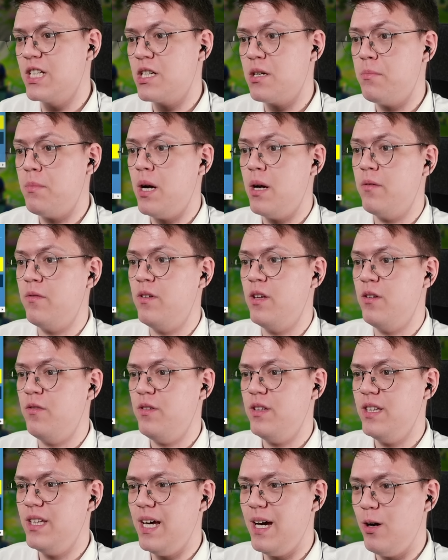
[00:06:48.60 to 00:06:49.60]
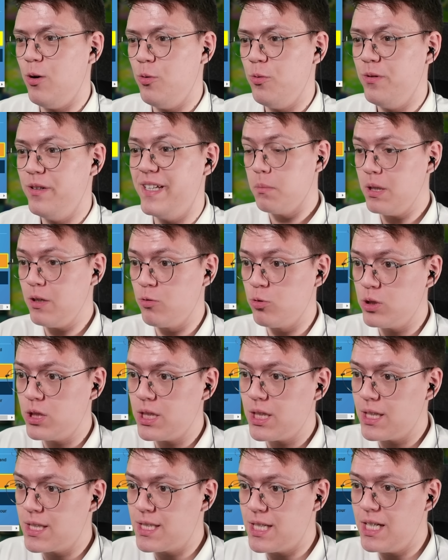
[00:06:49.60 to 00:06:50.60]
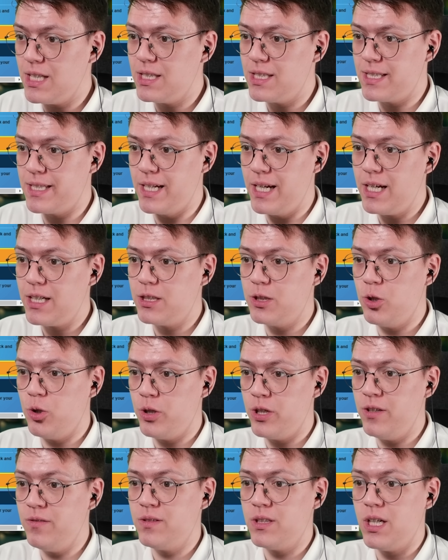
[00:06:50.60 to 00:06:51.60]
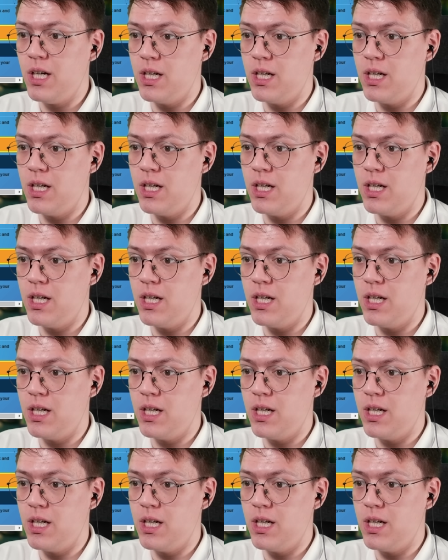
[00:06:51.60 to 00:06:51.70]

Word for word: Нажимаем Verify Now. Блин, вот этот сайт Select Your Gift